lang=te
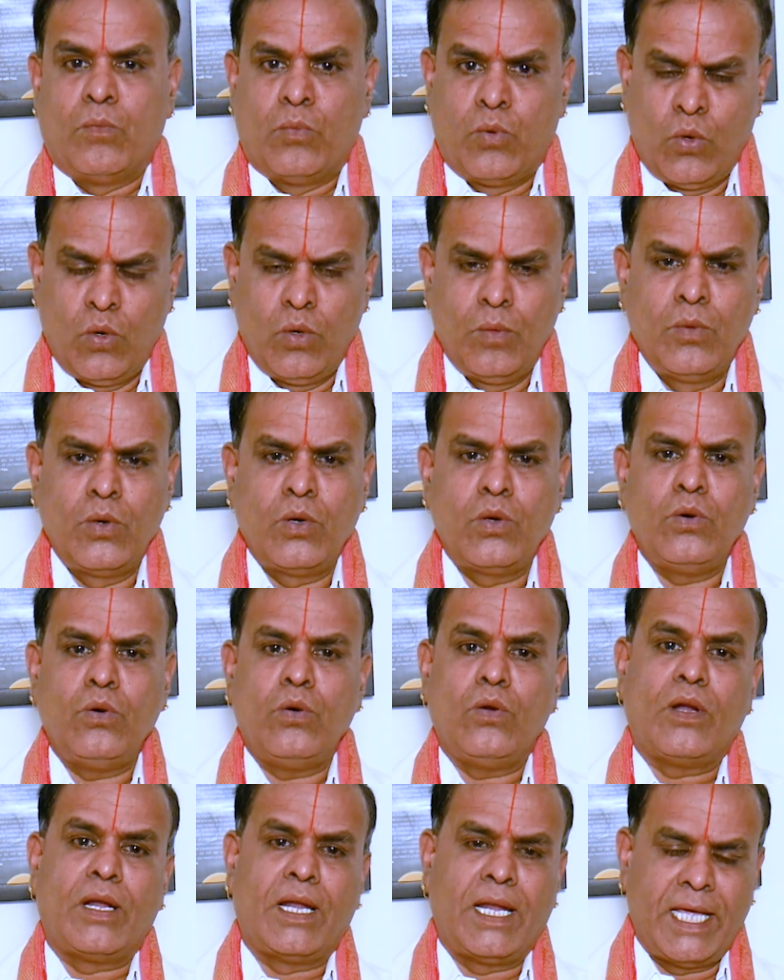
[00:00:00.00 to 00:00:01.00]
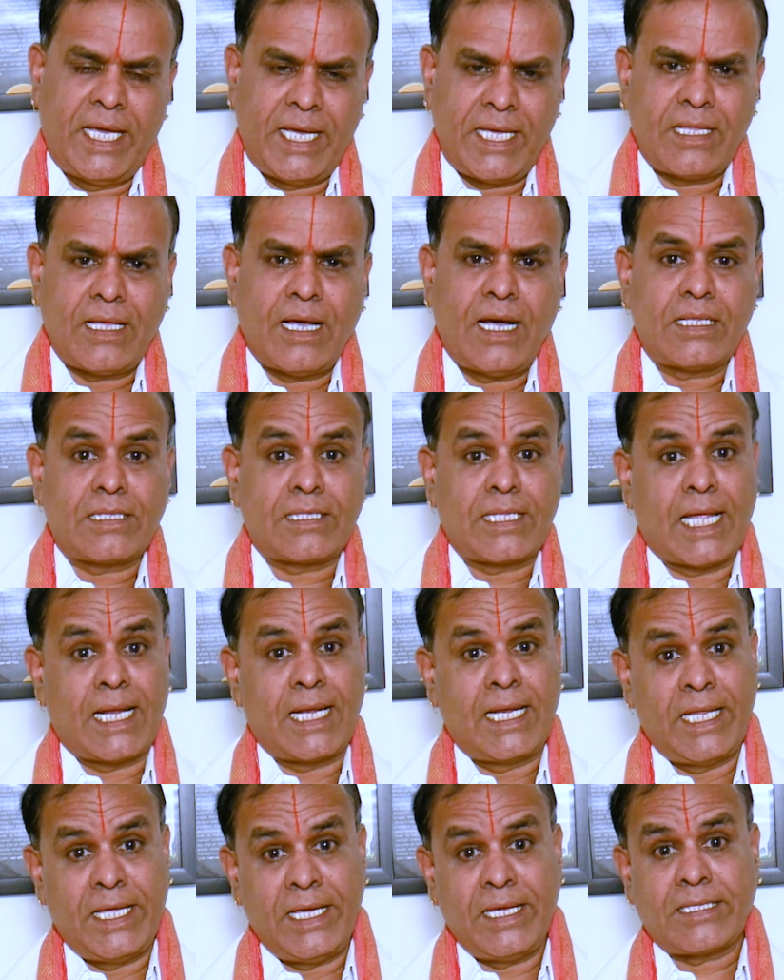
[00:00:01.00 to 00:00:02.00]
భూములు లేదా
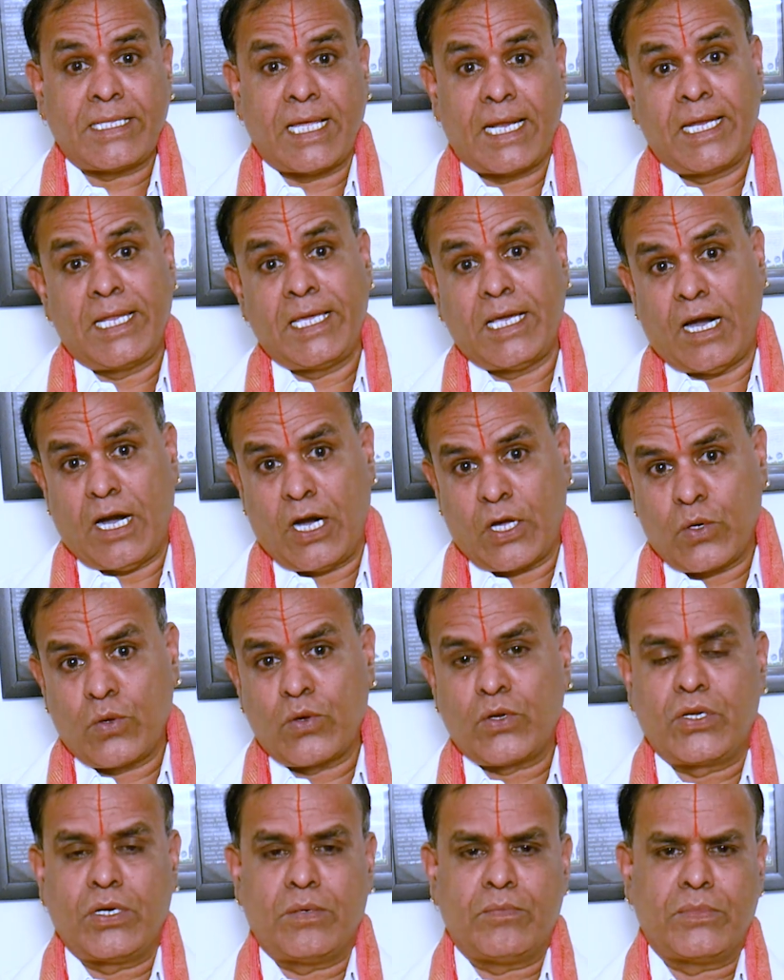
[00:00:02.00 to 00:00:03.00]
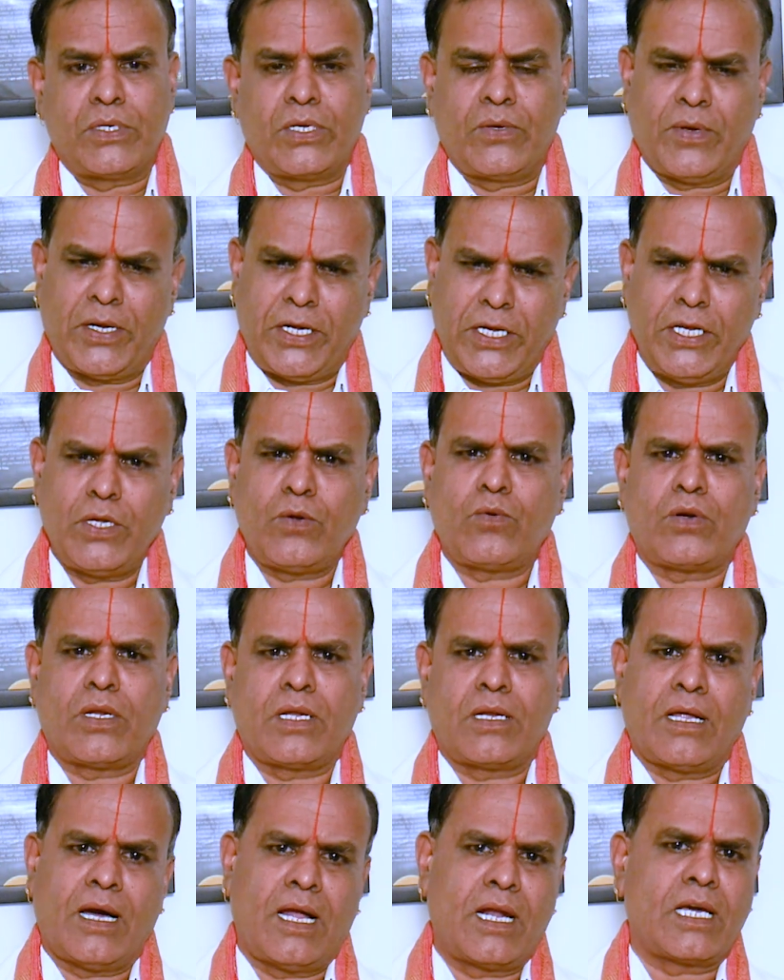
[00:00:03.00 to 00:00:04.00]
తల్లి తల్లి ఆరోగ్యం ఇవన్నీ కూడా
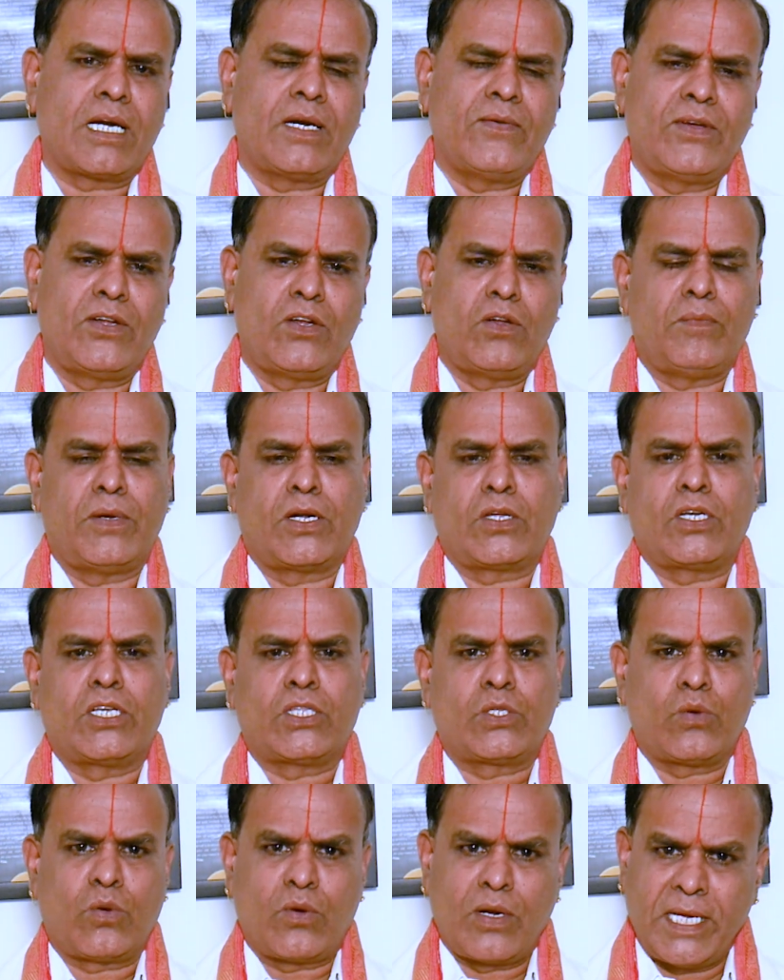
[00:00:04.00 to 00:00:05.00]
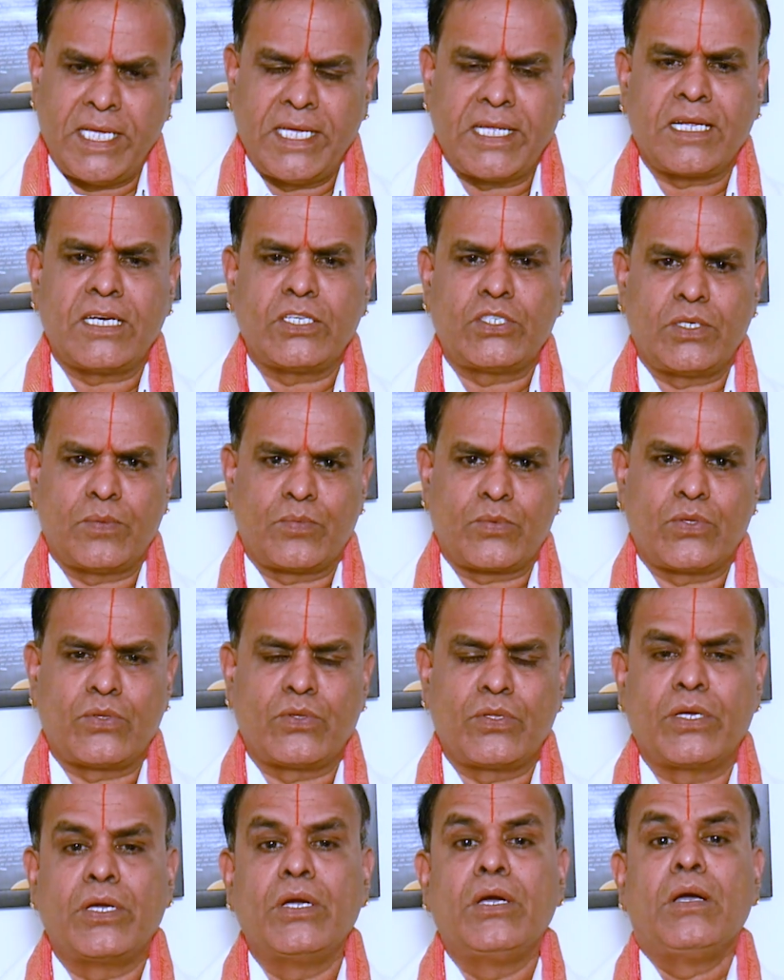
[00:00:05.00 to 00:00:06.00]
నాలుగవ ఇల్లు మనకు ఎంతో క్లియర్గా
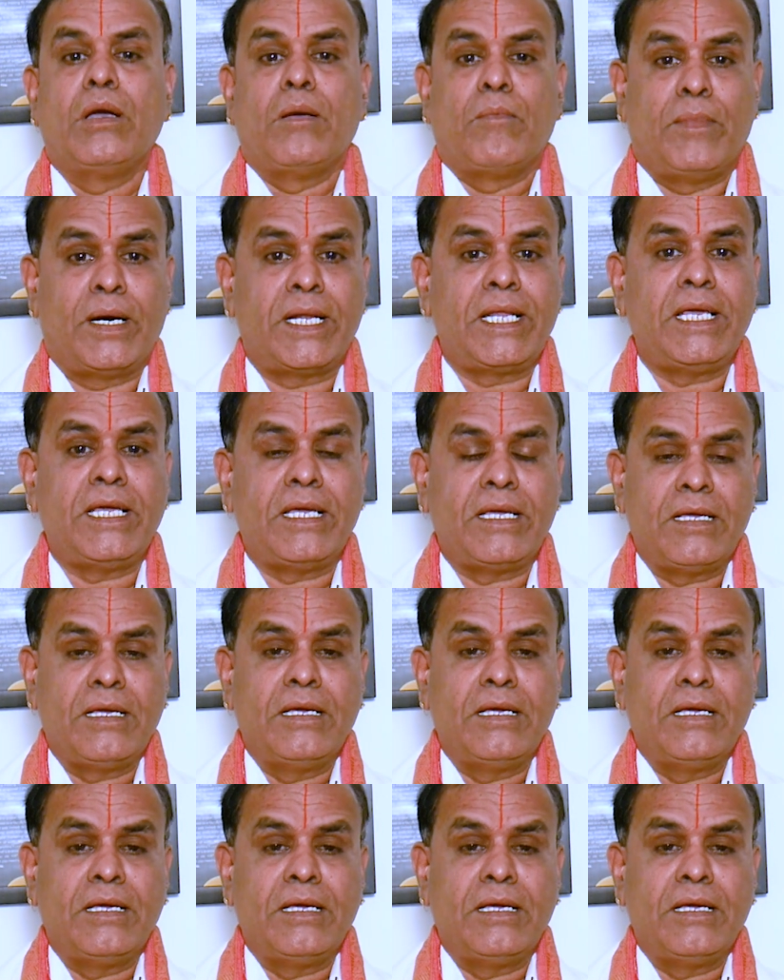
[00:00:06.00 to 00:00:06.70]
చెప్తుంది మరి